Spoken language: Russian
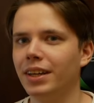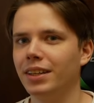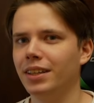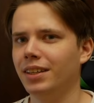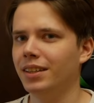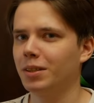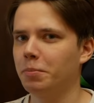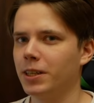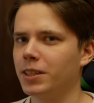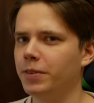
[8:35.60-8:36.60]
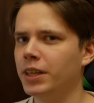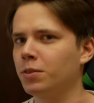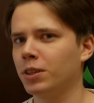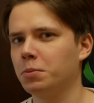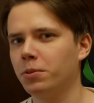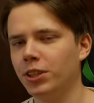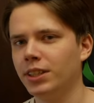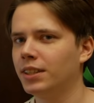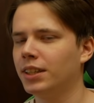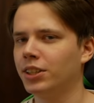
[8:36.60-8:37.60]
И, например, сфера у нас
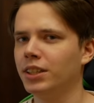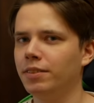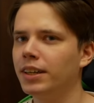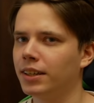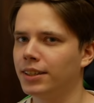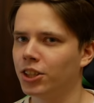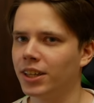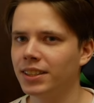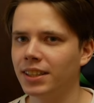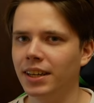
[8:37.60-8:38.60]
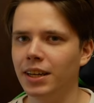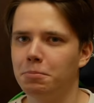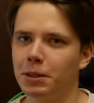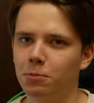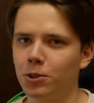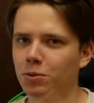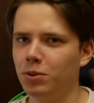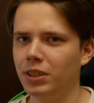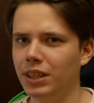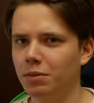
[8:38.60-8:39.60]
получается даже не сфера, а шар скорее, потому что у
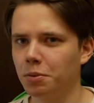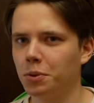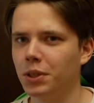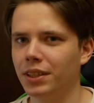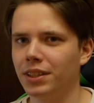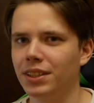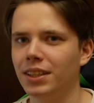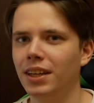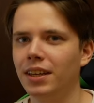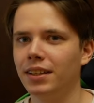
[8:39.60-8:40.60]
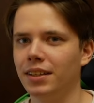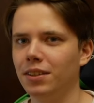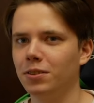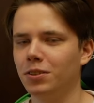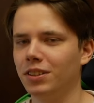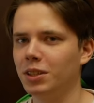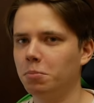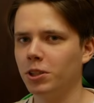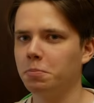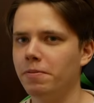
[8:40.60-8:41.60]
нее есть внутренность да, то есть у нас не
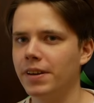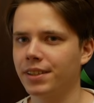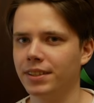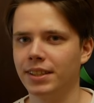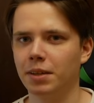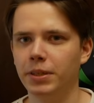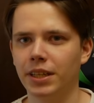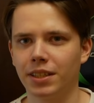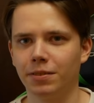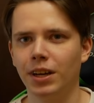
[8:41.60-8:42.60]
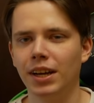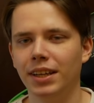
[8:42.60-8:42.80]
просто поверхности объектов.